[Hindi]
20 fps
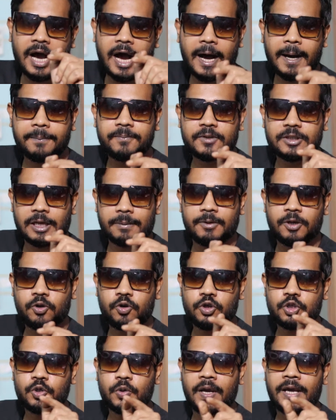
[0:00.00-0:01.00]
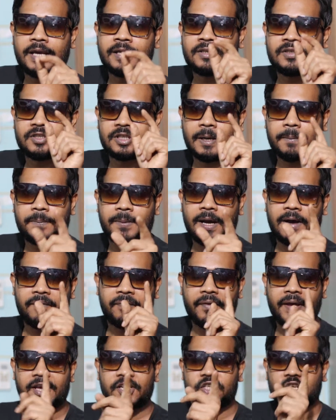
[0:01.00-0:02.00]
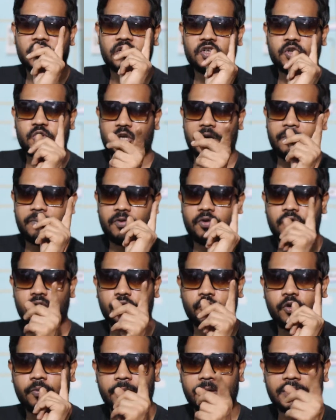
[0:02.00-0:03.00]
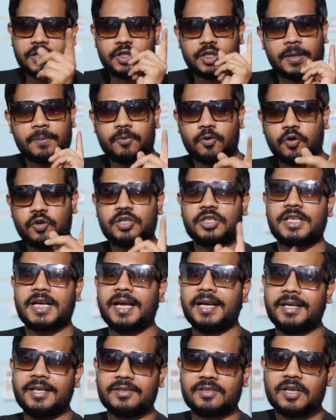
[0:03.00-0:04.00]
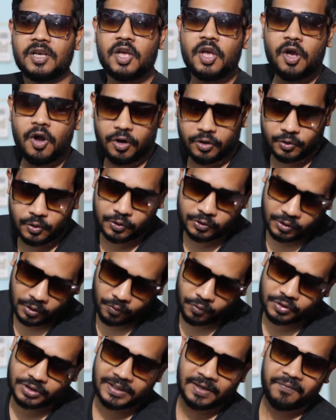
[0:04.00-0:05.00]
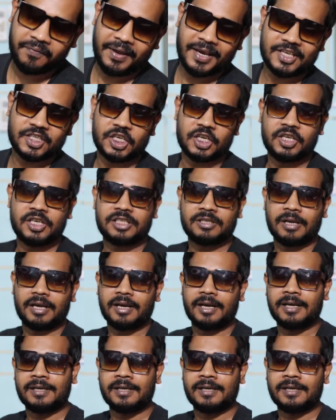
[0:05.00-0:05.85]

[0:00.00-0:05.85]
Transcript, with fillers: आप सभी को जो है सबका फैशन सबको ग्रूमिंग सबको स्टाइलिश और दोस्तों उसी फैशन इस